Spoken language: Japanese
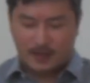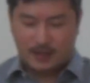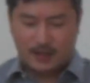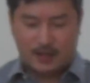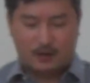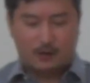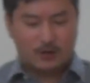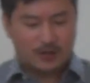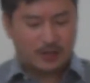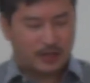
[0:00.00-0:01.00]
えー、
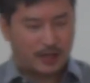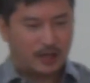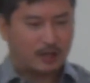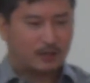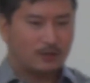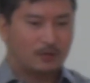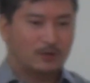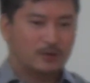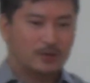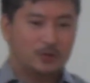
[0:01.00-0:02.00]
大きな計画の
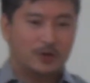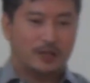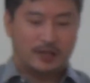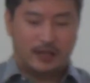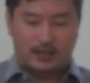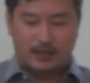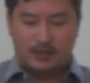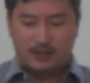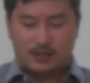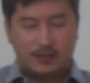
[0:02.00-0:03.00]
ゴールに向けて
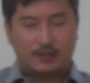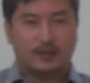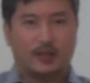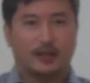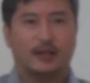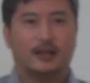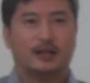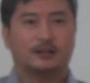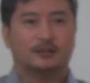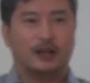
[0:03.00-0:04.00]
小さな計
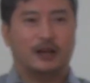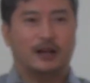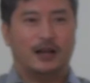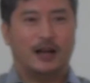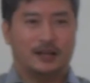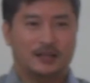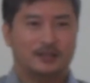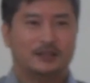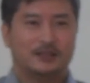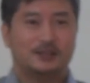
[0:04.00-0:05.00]
画があり
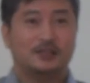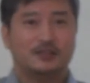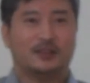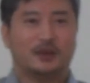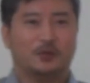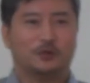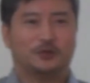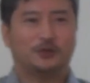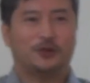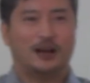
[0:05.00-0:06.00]
小さな目
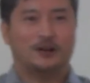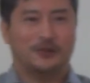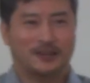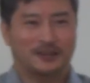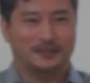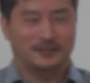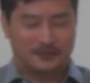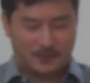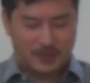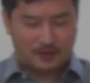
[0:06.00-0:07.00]
標があるわけです
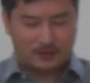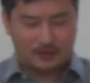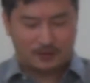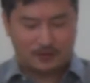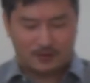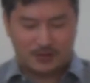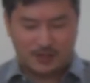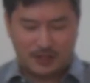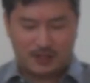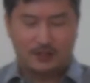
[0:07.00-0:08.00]
それと同
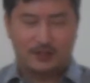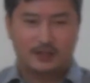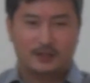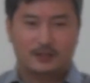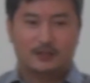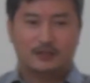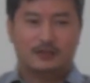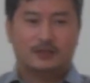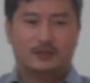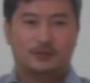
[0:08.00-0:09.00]
時に
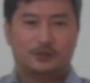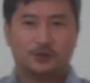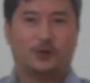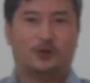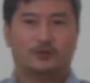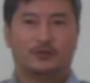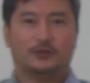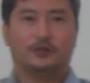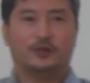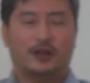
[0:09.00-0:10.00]
主もそ
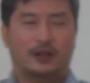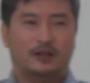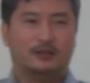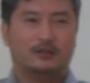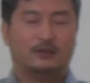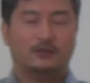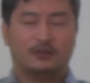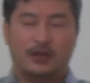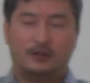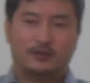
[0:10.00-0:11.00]
のような本
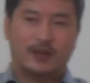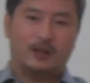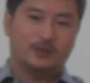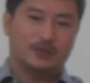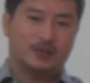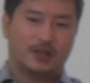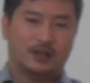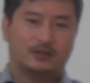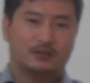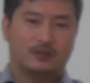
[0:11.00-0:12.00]
当にエルサレムに帰
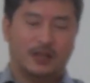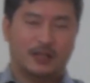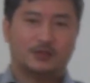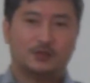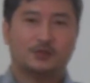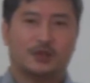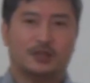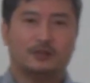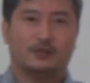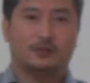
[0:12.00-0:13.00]
還する70
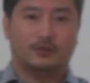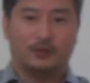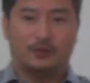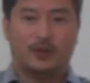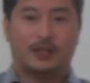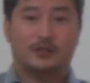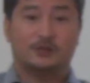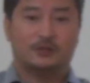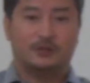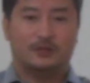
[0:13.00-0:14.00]
年っていうその
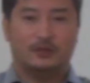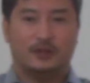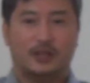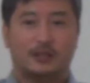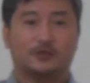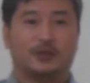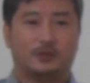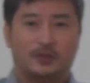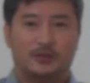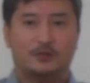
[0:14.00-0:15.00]
70, 70
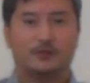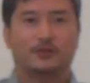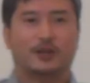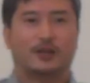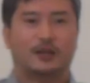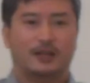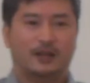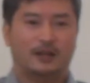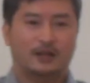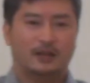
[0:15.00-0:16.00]
年の道のりの中で